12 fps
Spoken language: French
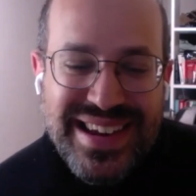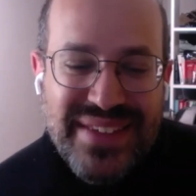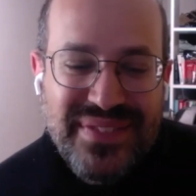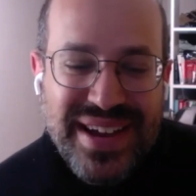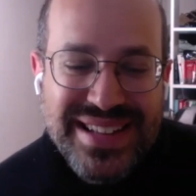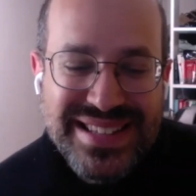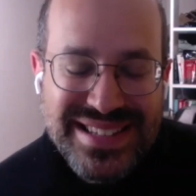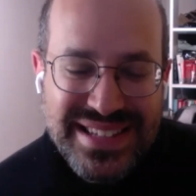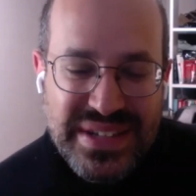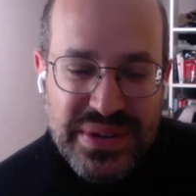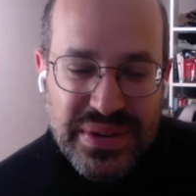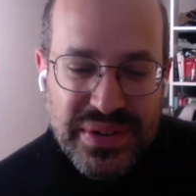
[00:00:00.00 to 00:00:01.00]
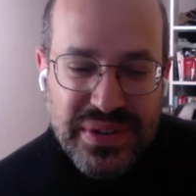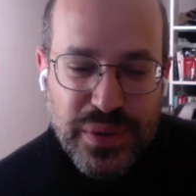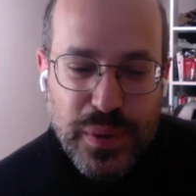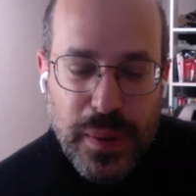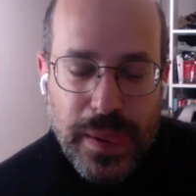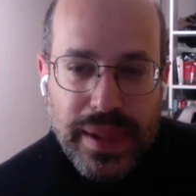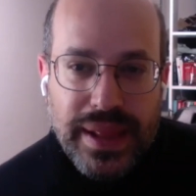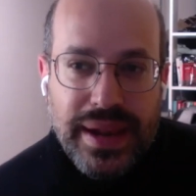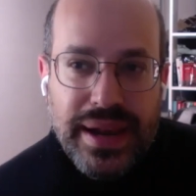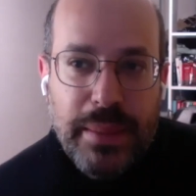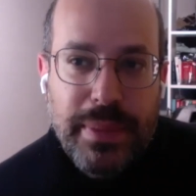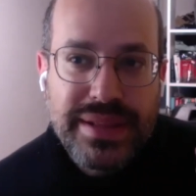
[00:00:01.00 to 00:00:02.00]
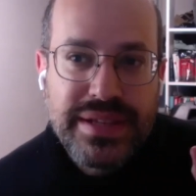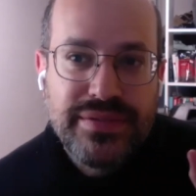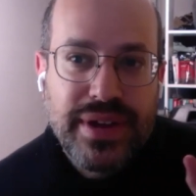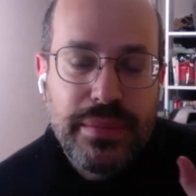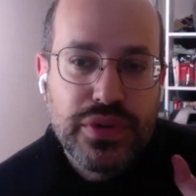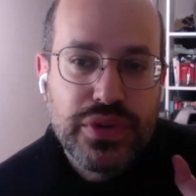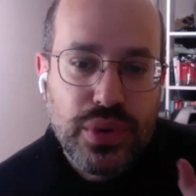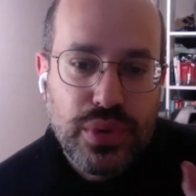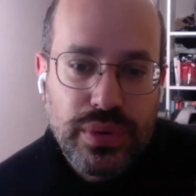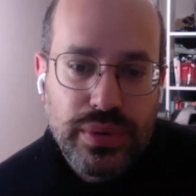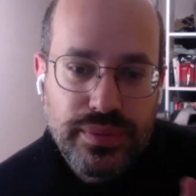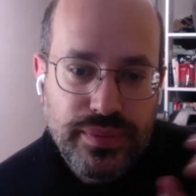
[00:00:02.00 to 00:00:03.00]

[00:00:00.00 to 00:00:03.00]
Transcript: la partie, la partie vraiment solo,